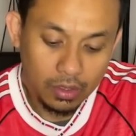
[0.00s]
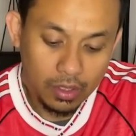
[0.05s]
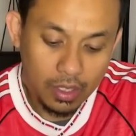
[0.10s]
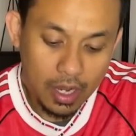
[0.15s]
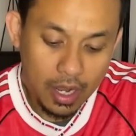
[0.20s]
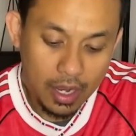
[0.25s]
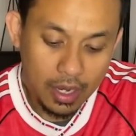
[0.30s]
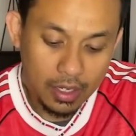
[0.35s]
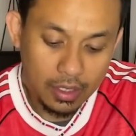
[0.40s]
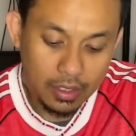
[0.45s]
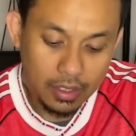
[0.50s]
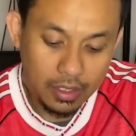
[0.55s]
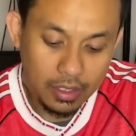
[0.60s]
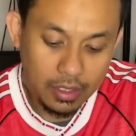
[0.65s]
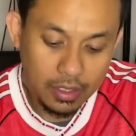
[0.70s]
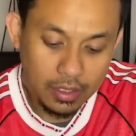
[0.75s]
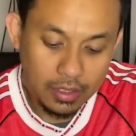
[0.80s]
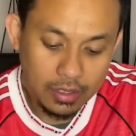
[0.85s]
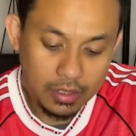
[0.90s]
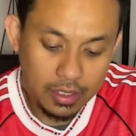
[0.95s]
Nah,
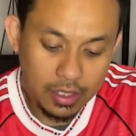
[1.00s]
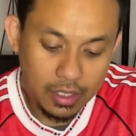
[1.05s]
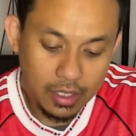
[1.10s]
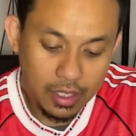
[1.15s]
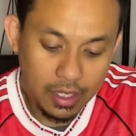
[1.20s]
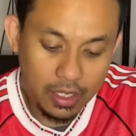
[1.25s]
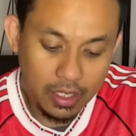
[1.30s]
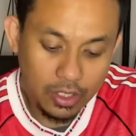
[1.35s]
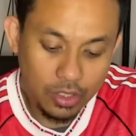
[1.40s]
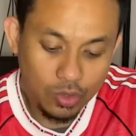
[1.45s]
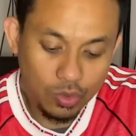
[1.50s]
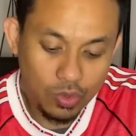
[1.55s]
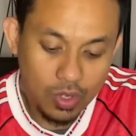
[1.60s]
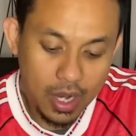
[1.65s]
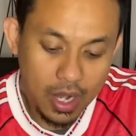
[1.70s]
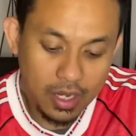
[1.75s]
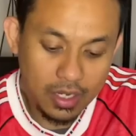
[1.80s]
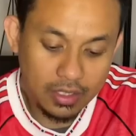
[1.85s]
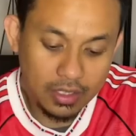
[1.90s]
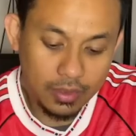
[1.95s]
di sini
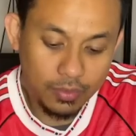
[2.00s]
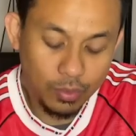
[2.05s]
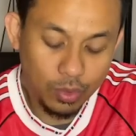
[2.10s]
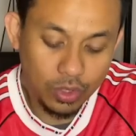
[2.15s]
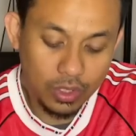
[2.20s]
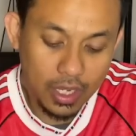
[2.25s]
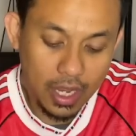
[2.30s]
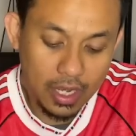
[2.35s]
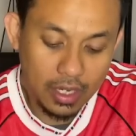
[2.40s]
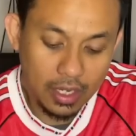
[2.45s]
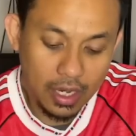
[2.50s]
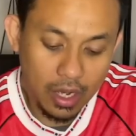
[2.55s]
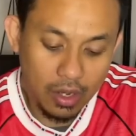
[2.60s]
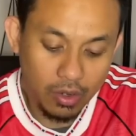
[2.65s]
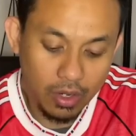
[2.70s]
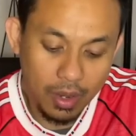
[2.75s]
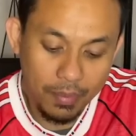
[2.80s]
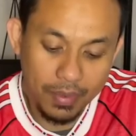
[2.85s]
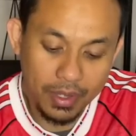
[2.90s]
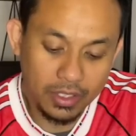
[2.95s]
juga disebutkan
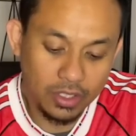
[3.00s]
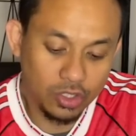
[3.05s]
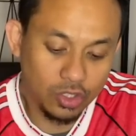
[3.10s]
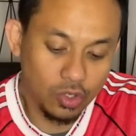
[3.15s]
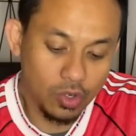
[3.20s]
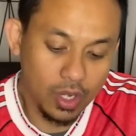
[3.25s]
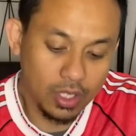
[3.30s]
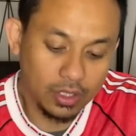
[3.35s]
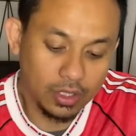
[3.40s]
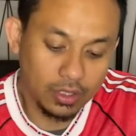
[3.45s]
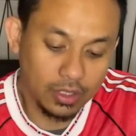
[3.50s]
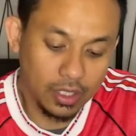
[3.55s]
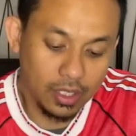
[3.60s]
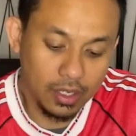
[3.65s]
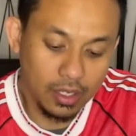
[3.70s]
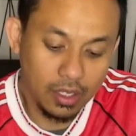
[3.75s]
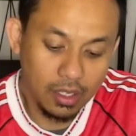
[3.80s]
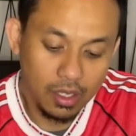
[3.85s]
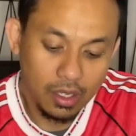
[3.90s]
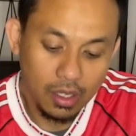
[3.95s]
kalau ya Manchester United
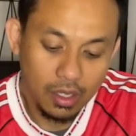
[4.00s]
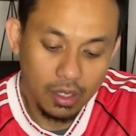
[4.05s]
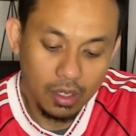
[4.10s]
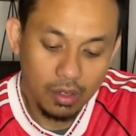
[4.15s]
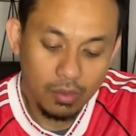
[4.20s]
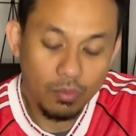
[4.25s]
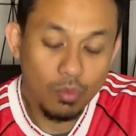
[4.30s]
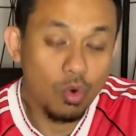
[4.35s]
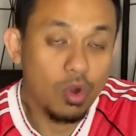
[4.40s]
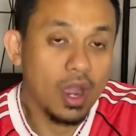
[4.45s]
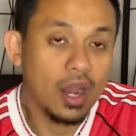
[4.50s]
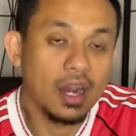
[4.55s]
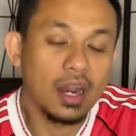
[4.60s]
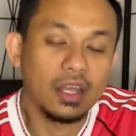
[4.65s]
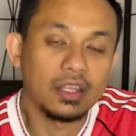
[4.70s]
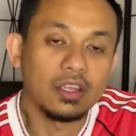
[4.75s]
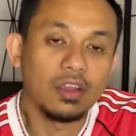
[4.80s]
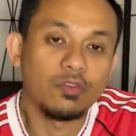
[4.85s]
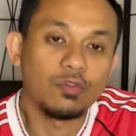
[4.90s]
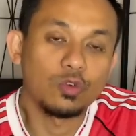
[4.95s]
ini bukan
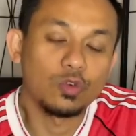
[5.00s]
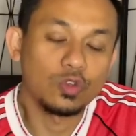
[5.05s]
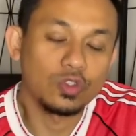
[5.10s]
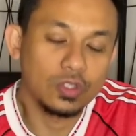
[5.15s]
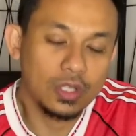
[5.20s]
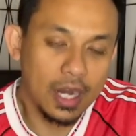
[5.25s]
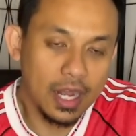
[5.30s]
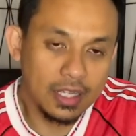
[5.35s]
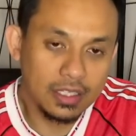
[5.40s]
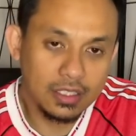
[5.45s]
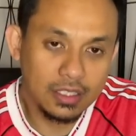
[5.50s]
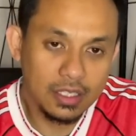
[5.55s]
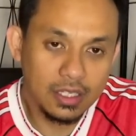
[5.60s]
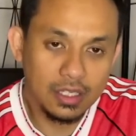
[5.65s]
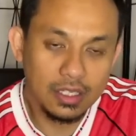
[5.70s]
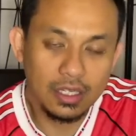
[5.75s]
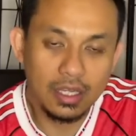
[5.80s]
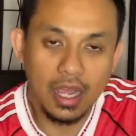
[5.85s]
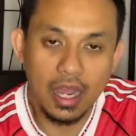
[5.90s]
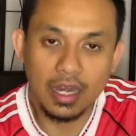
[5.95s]
hanya
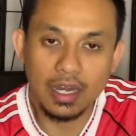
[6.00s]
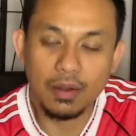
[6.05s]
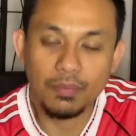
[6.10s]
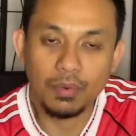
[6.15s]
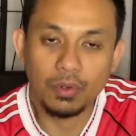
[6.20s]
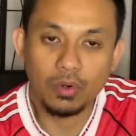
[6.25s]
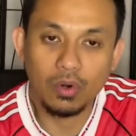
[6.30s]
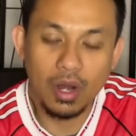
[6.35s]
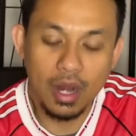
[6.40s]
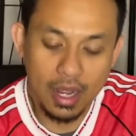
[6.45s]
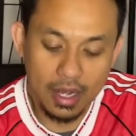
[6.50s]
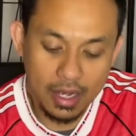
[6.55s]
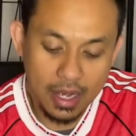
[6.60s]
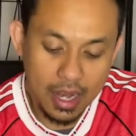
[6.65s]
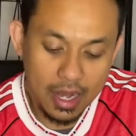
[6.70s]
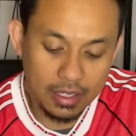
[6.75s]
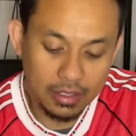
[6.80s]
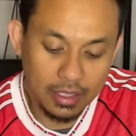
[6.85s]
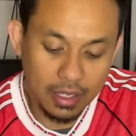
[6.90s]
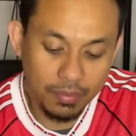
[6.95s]
frustrasi karena
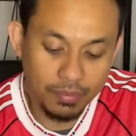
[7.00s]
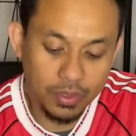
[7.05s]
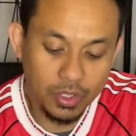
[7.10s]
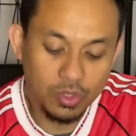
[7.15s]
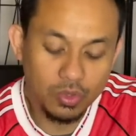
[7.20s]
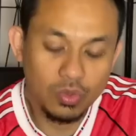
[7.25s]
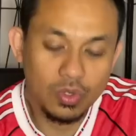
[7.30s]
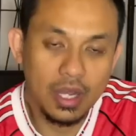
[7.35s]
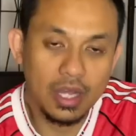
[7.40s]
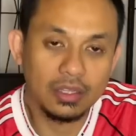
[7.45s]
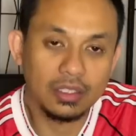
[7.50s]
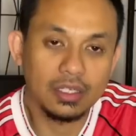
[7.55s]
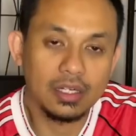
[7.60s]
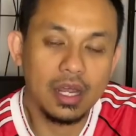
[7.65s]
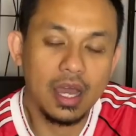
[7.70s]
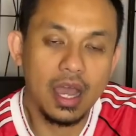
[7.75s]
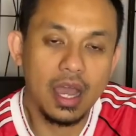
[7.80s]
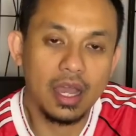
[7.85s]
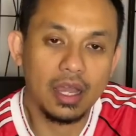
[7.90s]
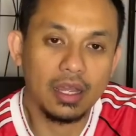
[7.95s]
penolakan, tapi juga
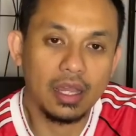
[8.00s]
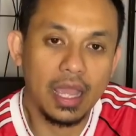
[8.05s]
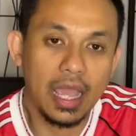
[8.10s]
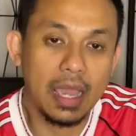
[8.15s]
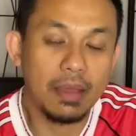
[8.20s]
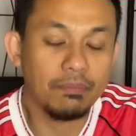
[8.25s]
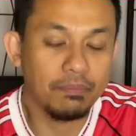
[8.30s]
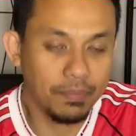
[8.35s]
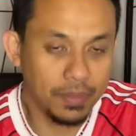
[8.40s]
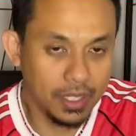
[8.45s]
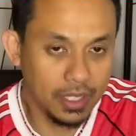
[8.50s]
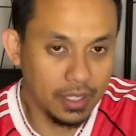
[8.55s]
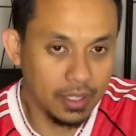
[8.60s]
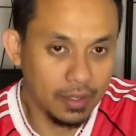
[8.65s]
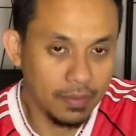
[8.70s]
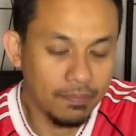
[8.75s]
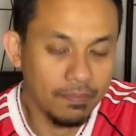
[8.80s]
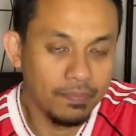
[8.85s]
tidak happy